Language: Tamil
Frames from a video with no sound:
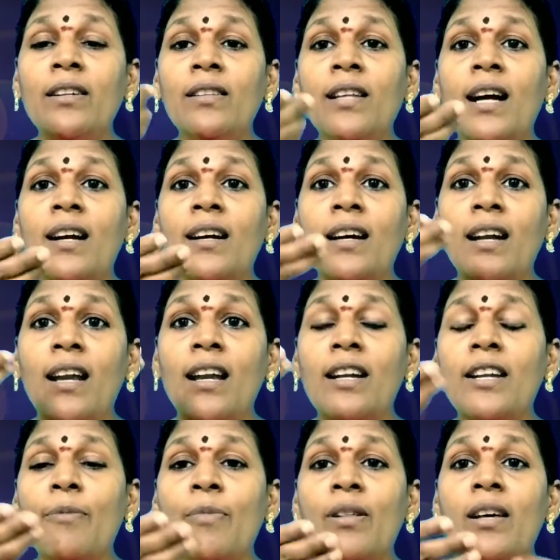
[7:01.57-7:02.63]
இருந்தானுங்க நல்லா
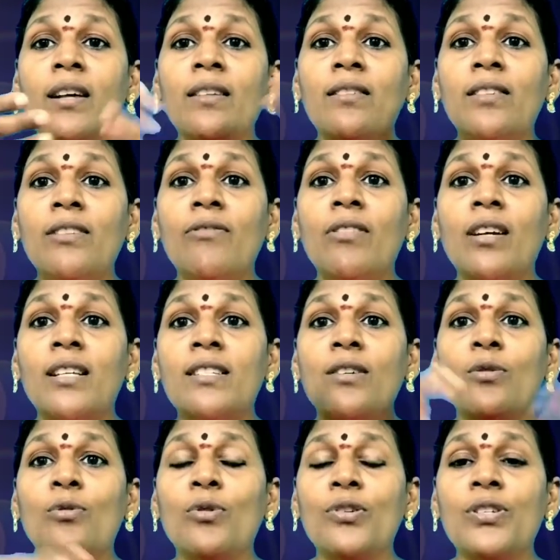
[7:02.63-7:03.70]
நிம்மதியாக இருந்துட்டு இவங்களாம்
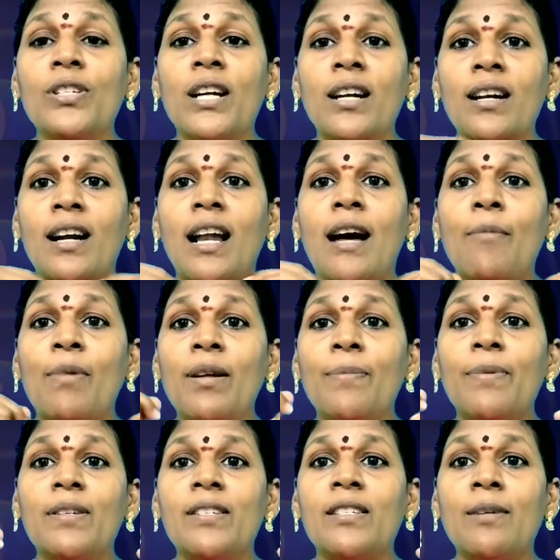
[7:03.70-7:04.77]
செத்து ஒழிஞ்சிட்டானுங்க நாமளே
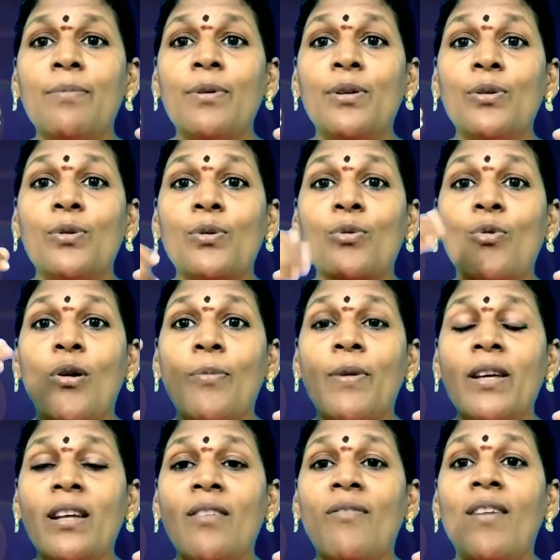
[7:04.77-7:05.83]
இப்படி சின்னப்பட்டுக்கிட்டு இருக்கோம்
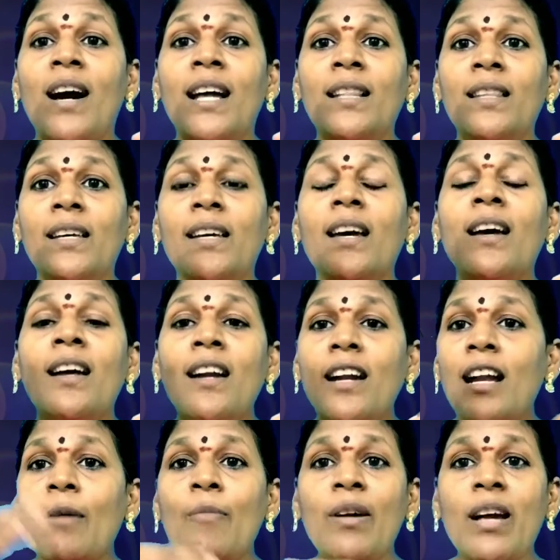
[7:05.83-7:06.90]
அப்படிங்கிற வார்த்தை
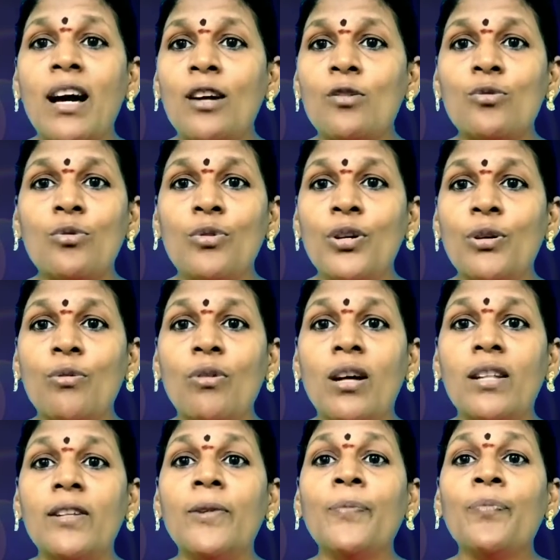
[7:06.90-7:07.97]
நம்ம யாரும்
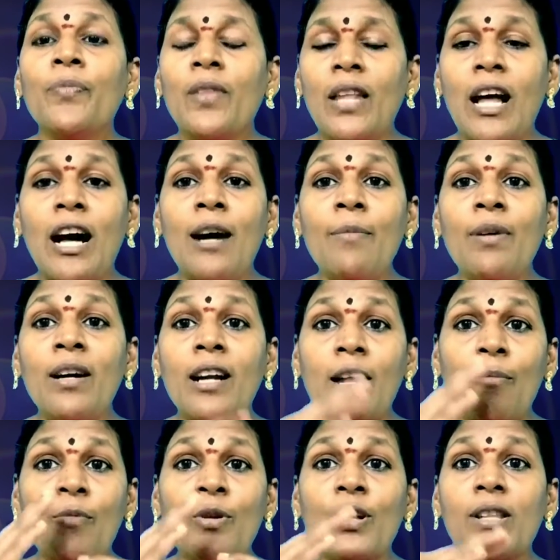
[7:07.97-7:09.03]
சொல்லக்கூடாது நாம்
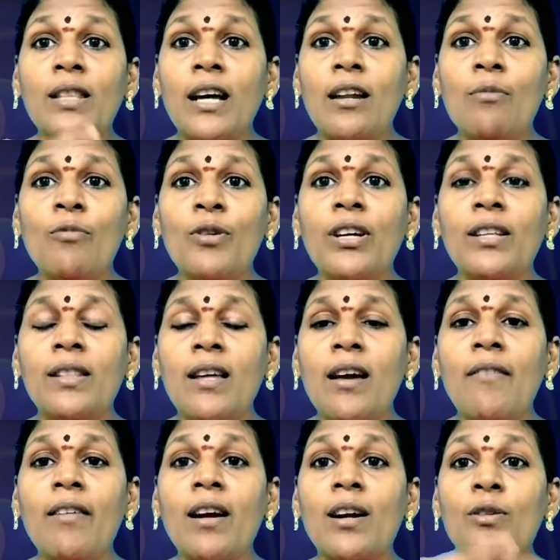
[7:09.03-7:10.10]
நம்முடைய தலைமுறைக்கு
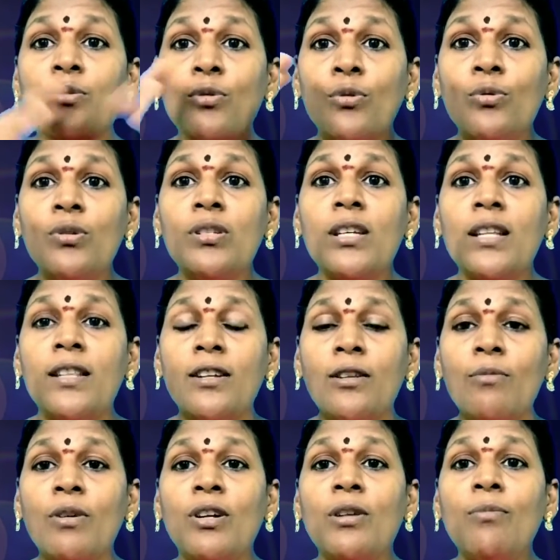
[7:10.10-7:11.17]
தேவையான சொத்து
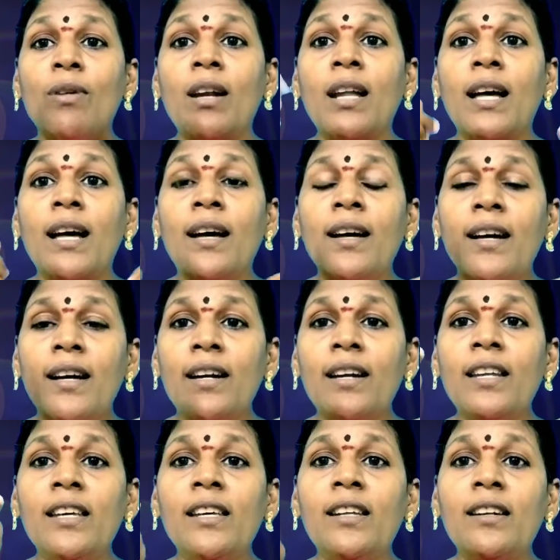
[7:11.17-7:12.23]
சேர்த்துறது மட்டும் இல்லை
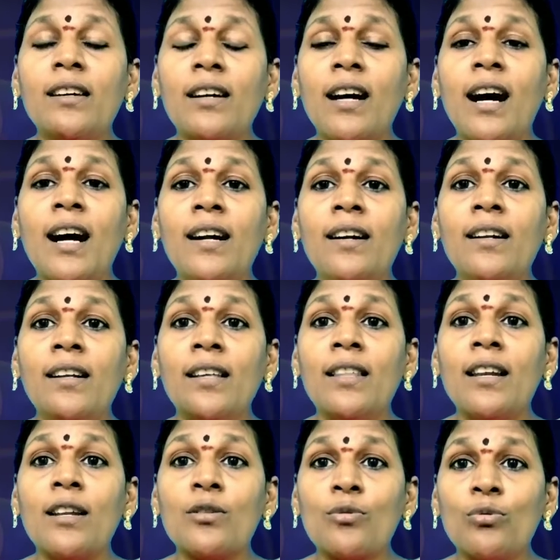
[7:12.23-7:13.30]
நீர் காற்று
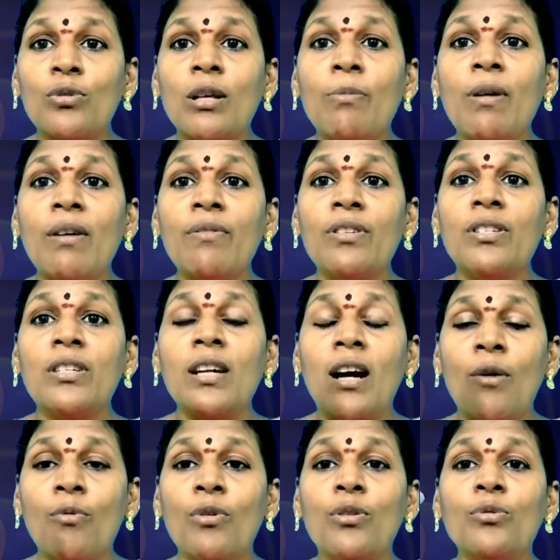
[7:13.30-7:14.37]
இதெல்லாம் சுத்தமாக வச்சு
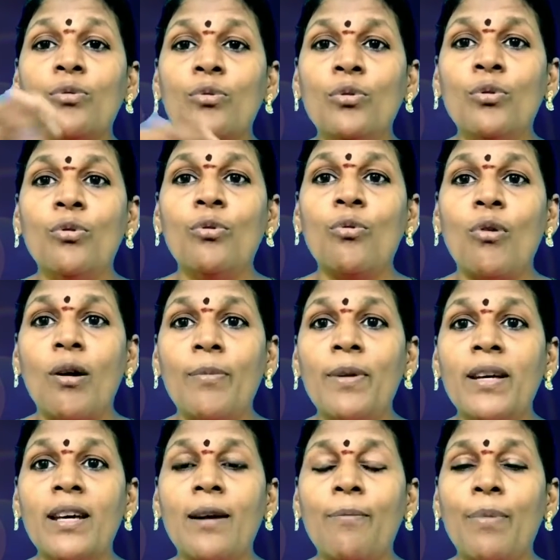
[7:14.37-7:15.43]
அவங்களுக்கு கொடுக்கணும்
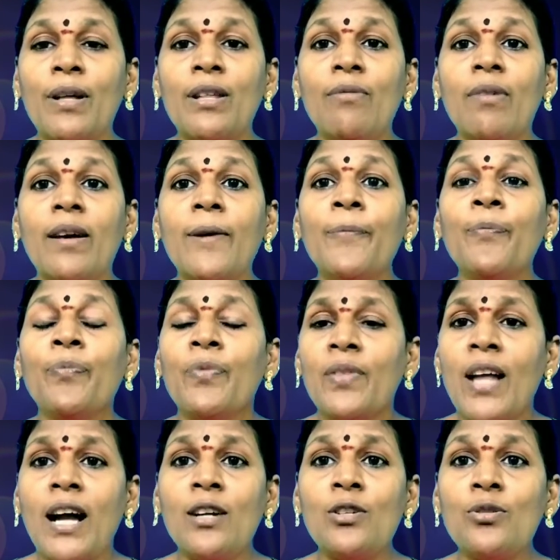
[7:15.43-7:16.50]
அப்படிங்கிற பதிவை
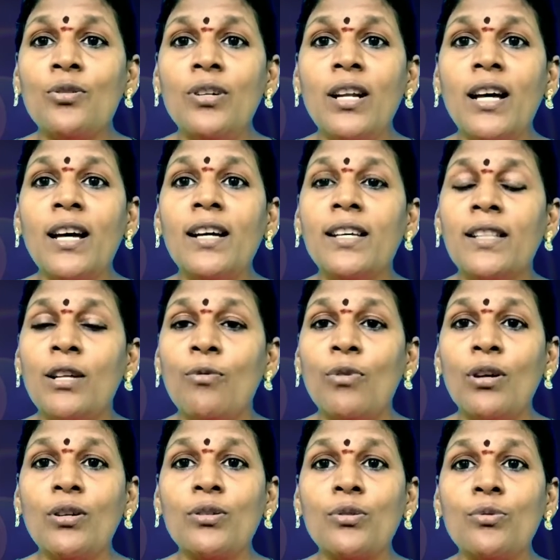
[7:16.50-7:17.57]
நான் சொன்ன இந்த
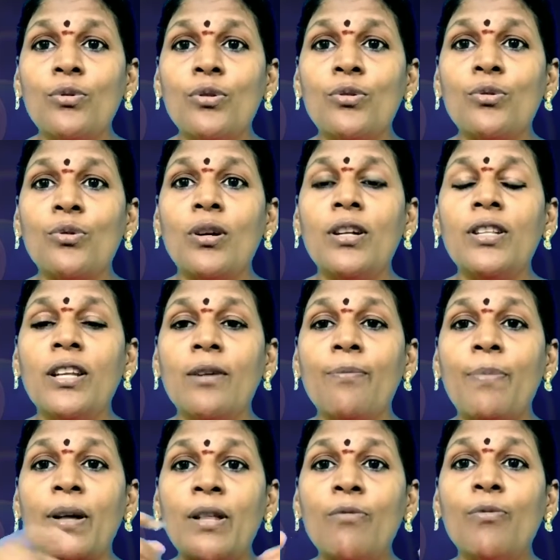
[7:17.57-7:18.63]
உலக சுற்றுச்சூழல் தின
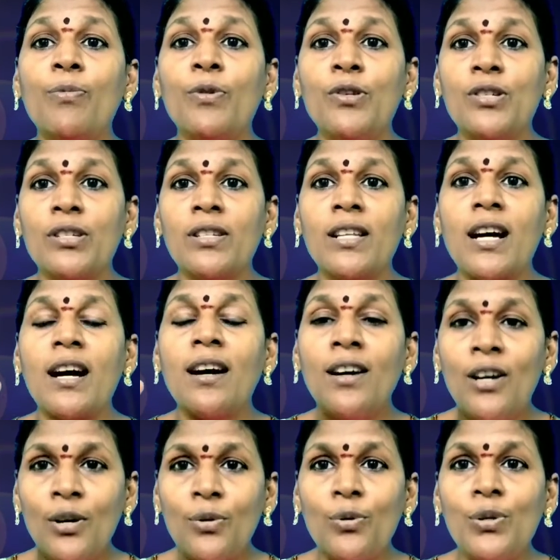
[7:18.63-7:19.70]
பதிவு பிடிச்சிருந்தா
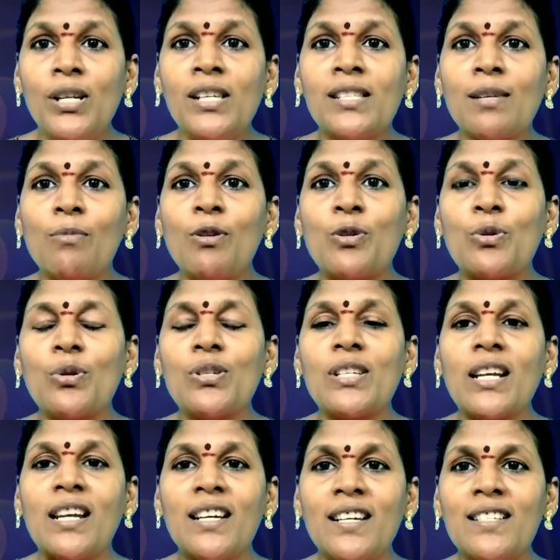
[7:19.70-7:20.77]
குட்டீஸ் தமிழ் சூழல்
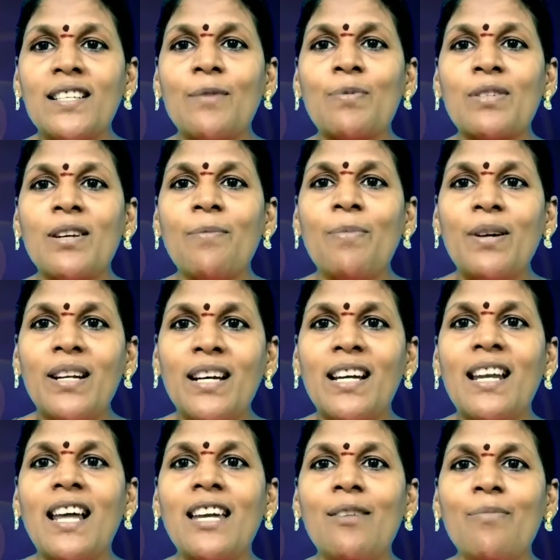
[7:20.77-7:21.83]
சேனலுக்கு சப்ஸ்கிரைப்
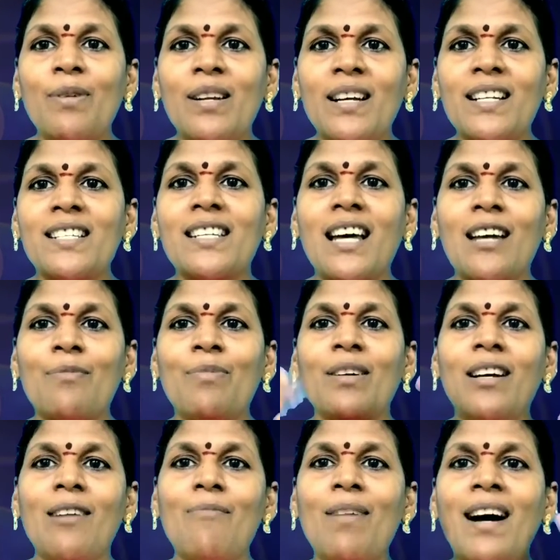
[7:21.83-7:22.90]
பண்ணுங்கள் லைக் பண்ணுங்கள் ஷேர்
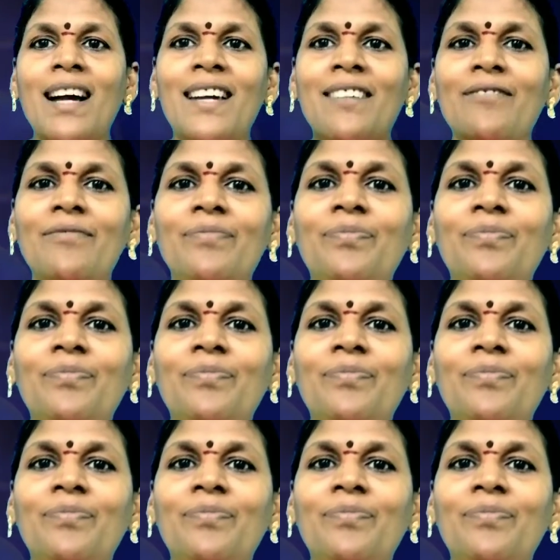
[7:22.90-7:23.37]
பண்ணுங்கள் பாய்